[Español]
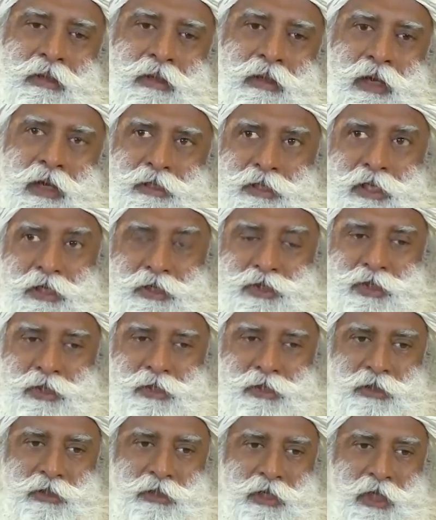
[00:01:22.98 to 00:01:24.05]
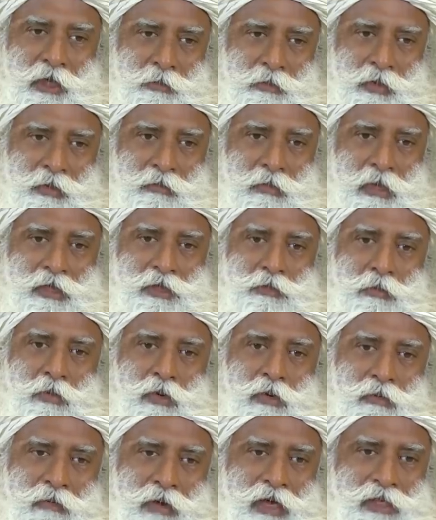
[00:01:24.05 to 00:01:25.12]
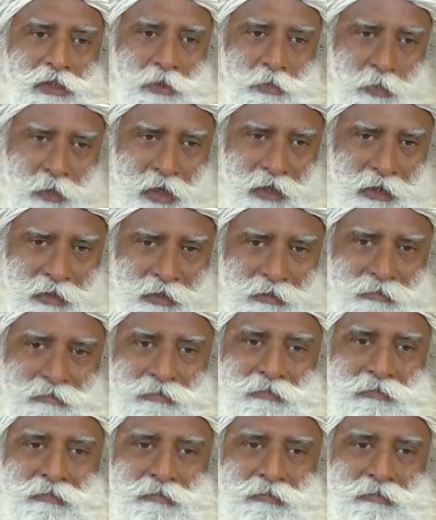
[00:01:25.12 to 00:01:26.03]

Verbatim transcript: La atención puede ser mucho más amplia.